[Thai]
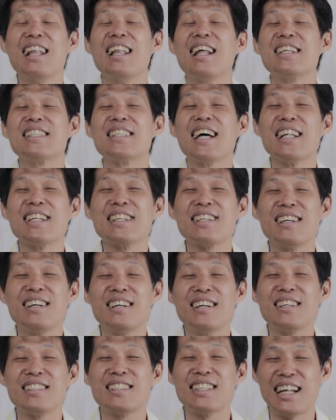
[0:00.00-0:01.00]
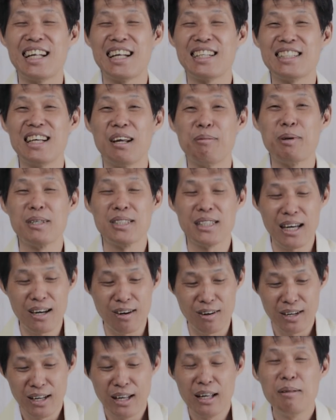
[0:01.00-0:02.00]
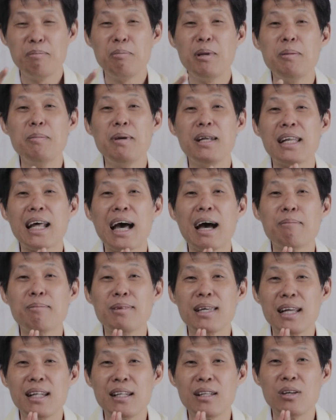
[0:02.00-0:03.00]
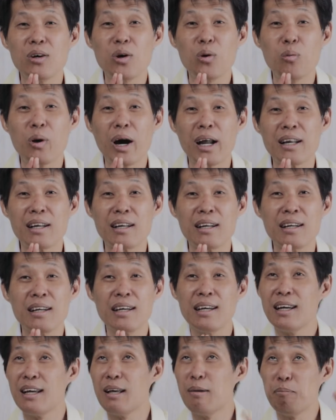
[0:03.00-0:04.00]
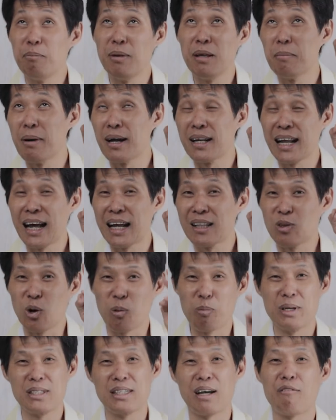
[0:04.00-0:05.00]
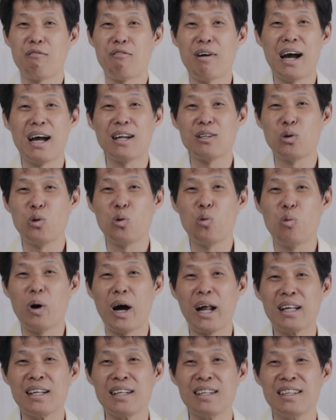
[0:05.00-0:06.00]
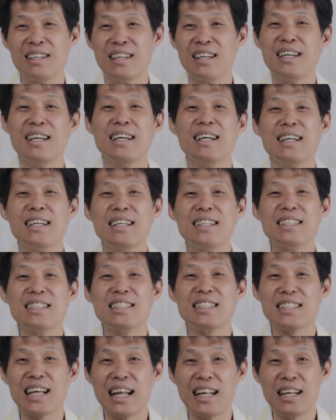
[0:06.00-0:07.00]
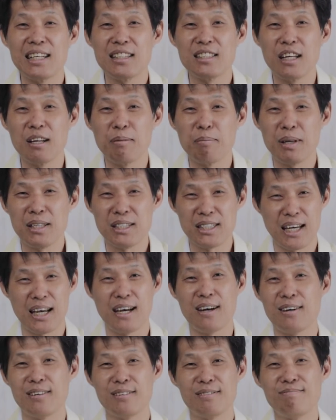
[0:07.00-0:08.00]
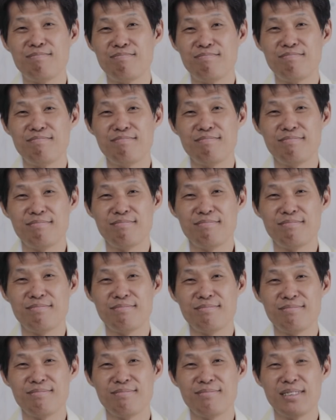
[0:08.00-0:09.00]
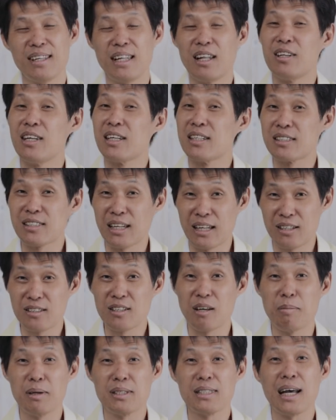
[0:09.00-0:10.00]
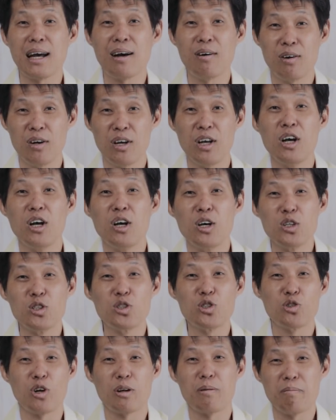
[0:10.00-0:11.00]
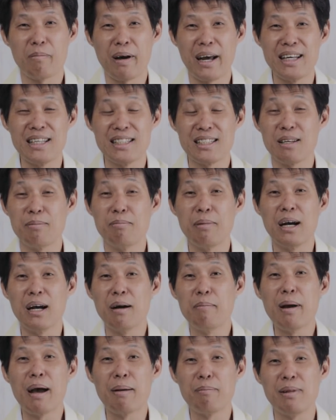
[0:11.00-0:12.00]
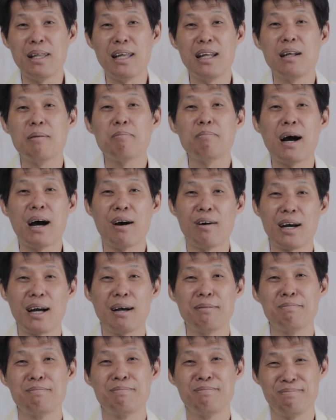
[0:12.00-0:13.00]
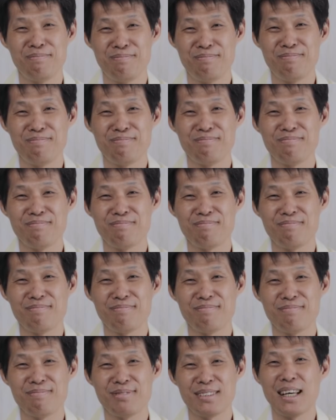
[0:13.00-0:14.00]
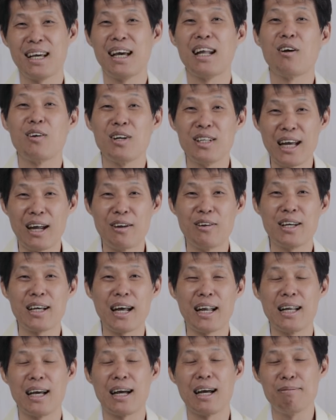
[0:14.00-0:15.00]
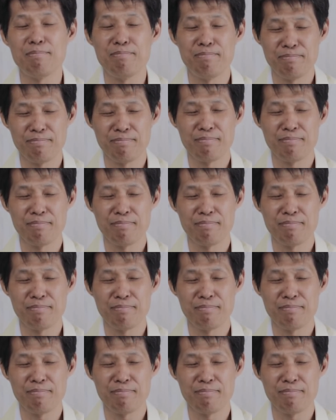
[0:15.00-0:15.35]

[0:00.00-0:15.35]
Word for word: และฉันก็สรรเสริญพระเจ้าที่มีน้ำกินทุกวันมีมานาตกมาจากฟ้าทุกวันสรรเสริญพระเจ้าและยังสรรเสริญพระเจ้าสดใหม่เสมอแบบนี้หรือเปล่าครับให้เราอธิษฐานด้วยกันนะครับ